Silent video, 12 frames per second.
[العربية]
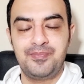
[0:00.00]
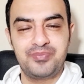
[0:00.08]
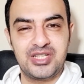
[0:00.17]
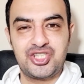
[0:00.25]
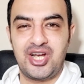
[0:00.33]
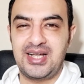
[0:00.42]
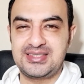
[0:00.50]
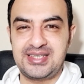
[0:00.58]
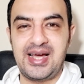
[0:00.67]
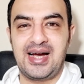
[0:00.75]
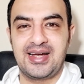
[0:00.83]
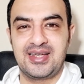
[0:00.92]
تمشي لك
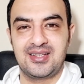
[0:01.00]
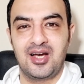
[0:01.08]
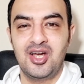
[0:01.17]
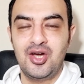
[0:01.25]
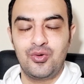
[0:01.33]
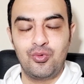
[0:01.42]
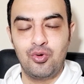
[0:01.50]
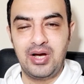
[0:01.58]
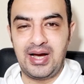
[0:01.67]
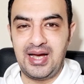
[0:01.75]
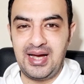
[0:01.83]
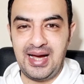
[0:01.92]
ساعه كده
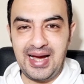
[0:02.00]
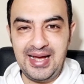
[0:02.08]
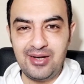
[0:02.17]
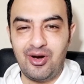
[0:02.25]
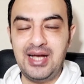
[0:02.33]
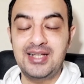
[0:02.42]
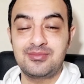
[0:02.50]
واحلى واحلى